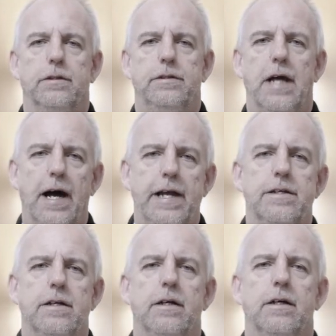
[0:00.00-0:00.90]

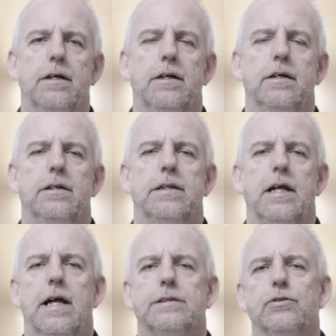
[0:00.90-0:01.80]
Nein,
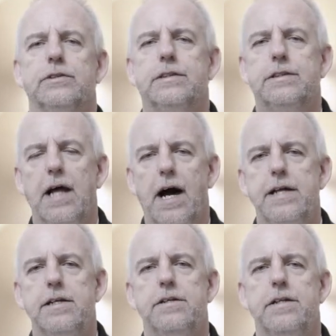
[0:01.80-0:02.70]
dann lass uns
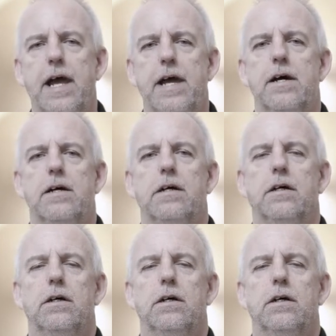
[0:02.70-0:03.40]
deine Nähe